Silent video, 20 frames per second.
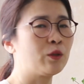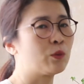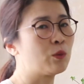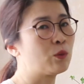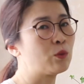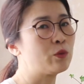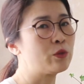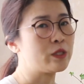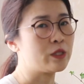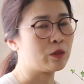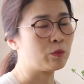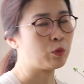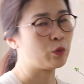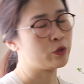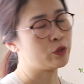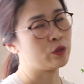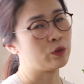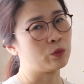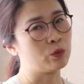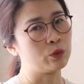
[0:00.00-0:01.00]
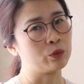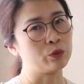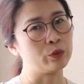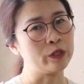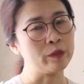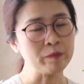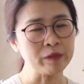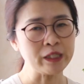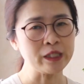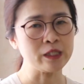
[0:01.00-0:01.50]
꽃꽂이 보시고 또
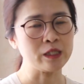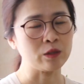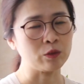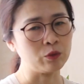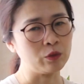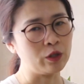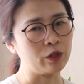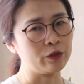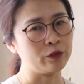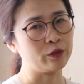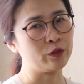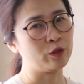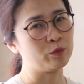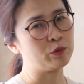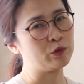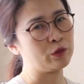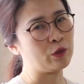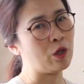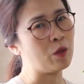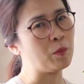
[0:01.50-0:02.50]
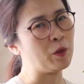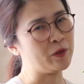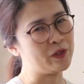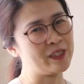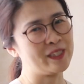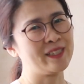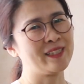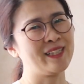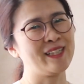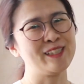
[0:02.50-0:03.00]
힘내시고요. 여러분 더
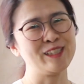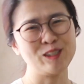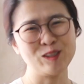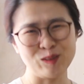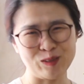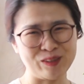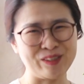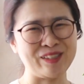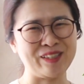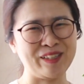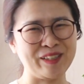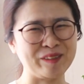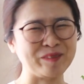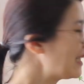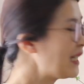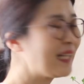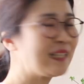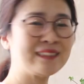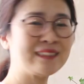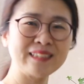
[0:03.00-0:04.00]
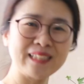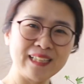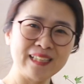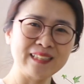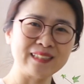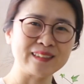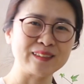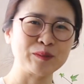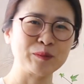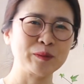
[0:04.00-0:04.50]
멋지게 하실 수 있어요.
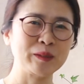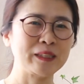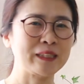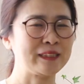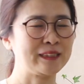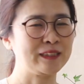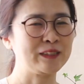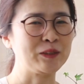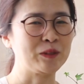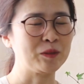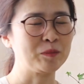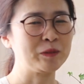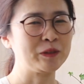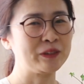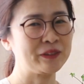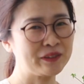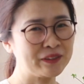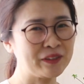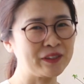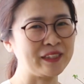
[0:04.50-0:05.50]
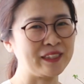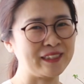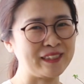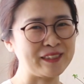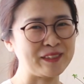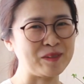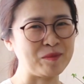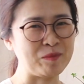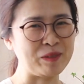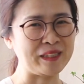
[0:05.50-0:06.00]
항상 꽃과 같은 여러분들
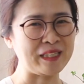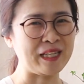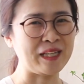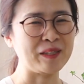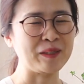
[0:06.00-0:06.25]
응원하겠습니다.